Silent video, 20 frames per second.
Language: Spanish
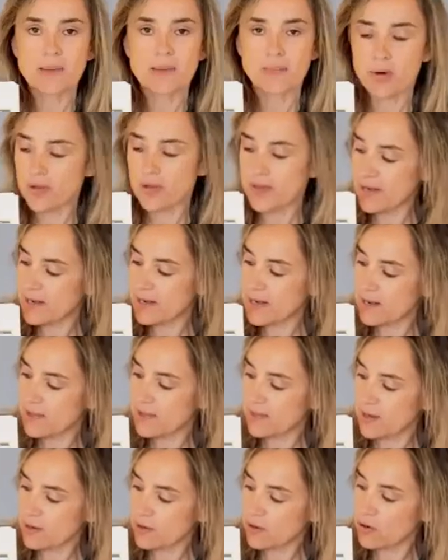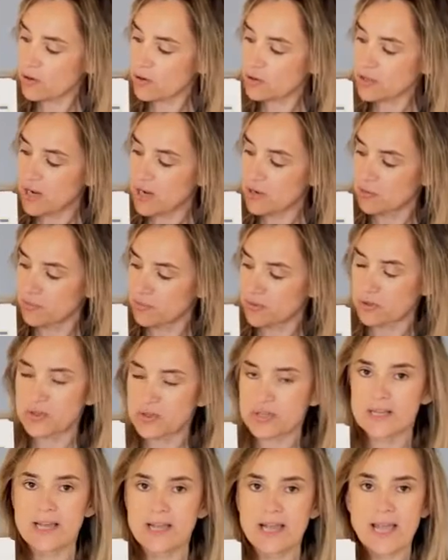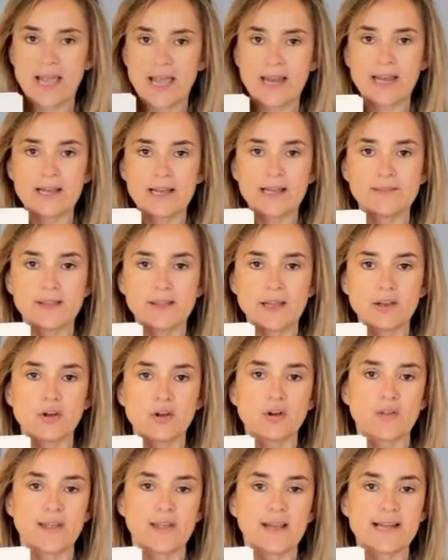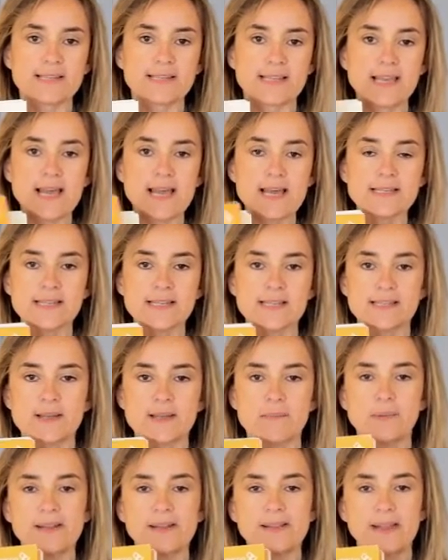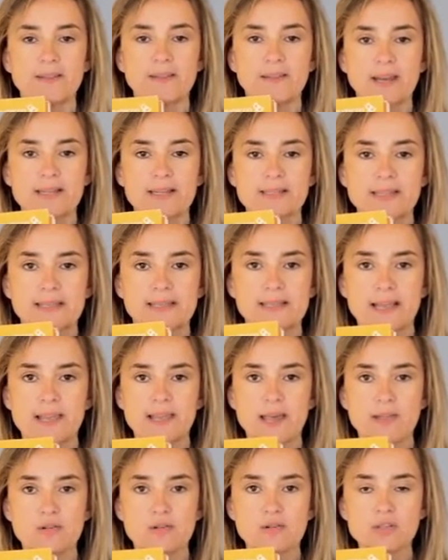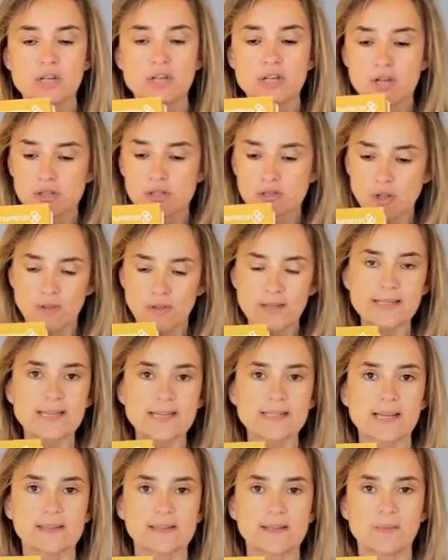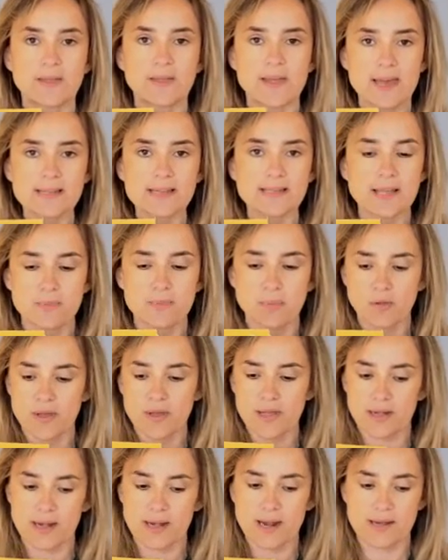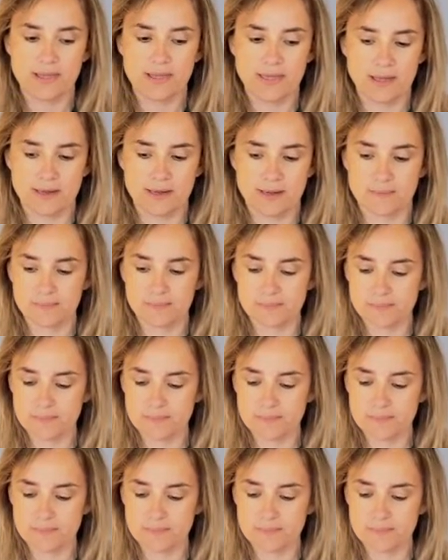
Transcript: que podéis realizar con los alumnos. En el interior de las guías siempre tendréis detallados todas las actividades que podéis realizar.